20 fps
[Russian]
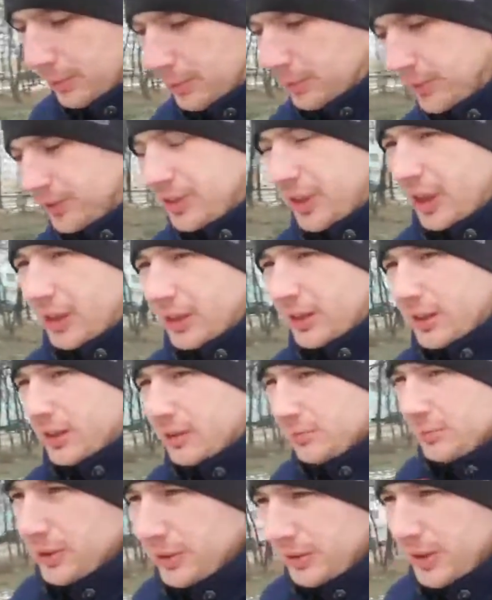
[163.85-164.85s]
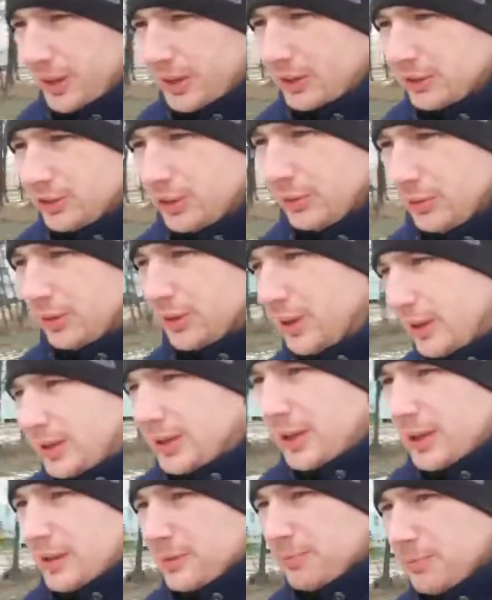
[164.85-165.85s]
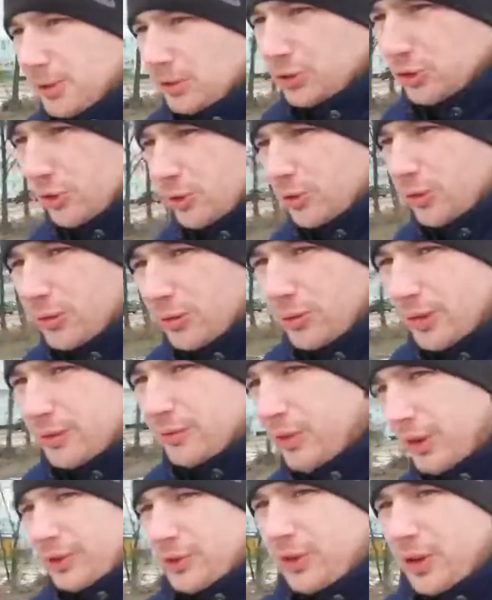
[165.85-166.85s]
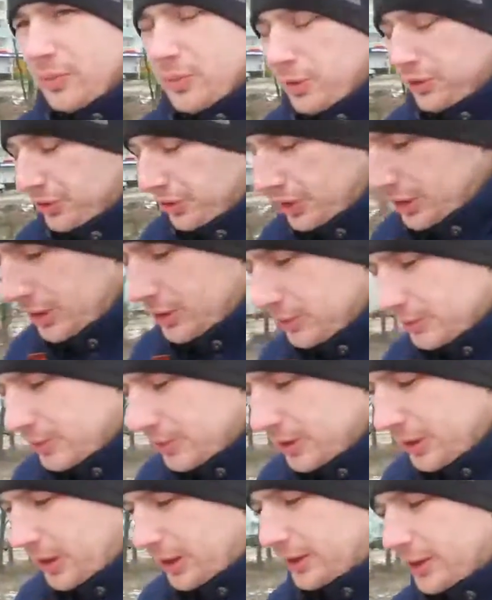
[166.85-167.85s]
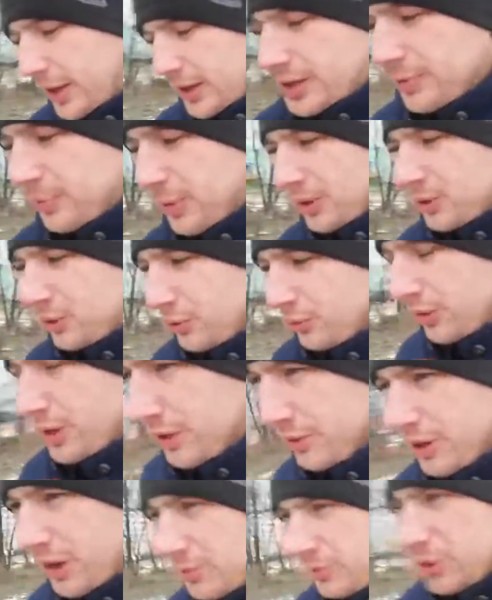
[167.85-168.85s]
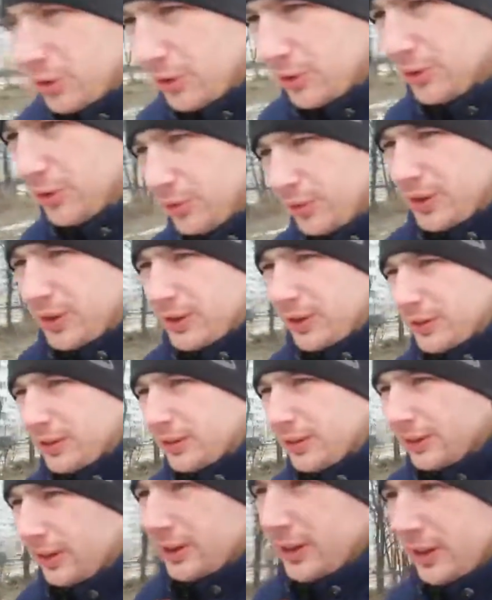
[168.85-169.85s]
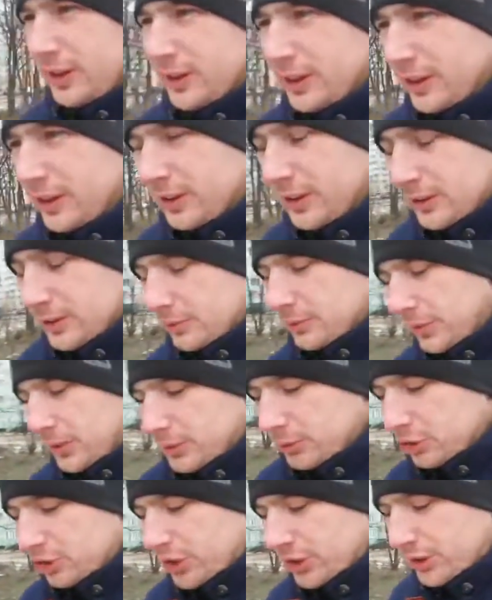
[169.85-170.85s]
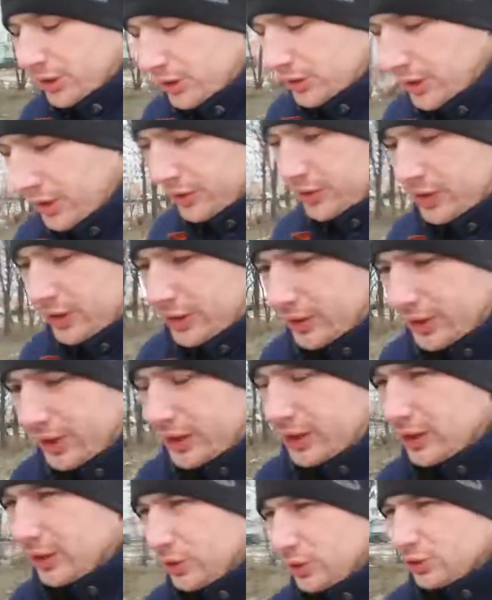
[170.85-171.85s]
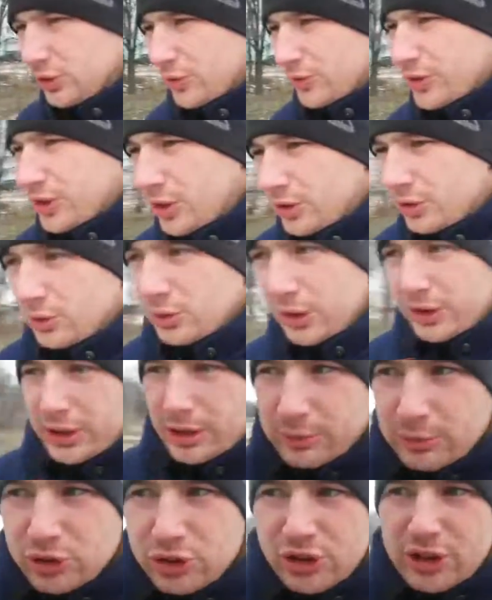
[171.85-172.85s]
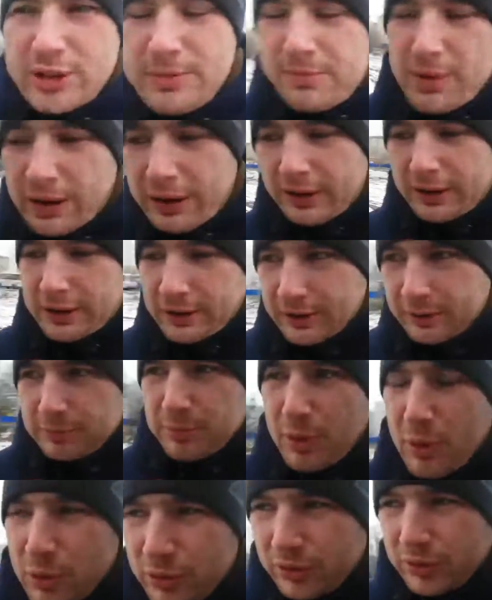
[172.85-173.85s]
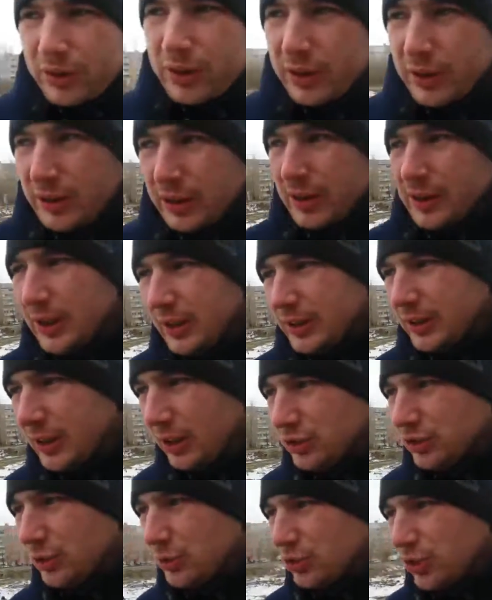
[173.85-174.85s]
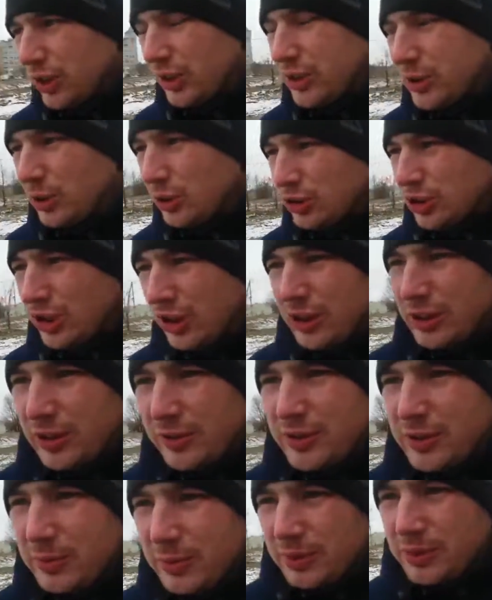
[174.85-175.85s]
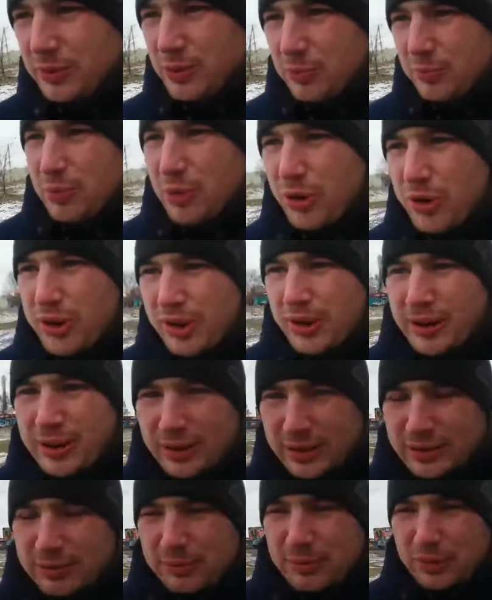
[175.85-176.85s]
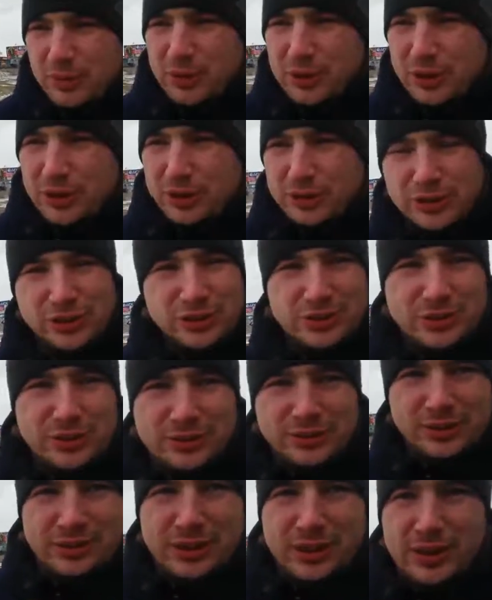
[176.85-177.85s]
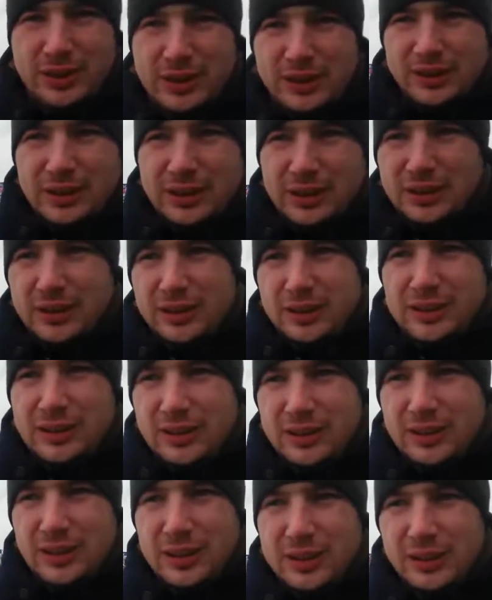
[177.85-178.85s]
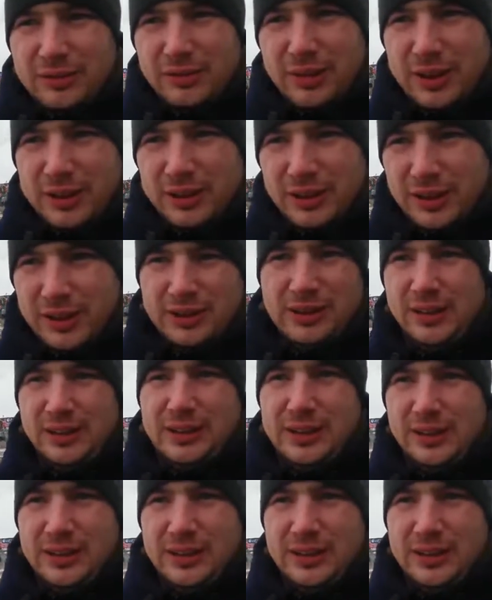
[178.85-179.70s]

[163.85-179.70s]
Я бы быстрее на вас, конечно, пошел воевать. Но я просто никогда не пойду воевать против своих. Потому что это одна страна, то, что в шлема просто. Даже уже отошники давным-давно поняли многие, что эта война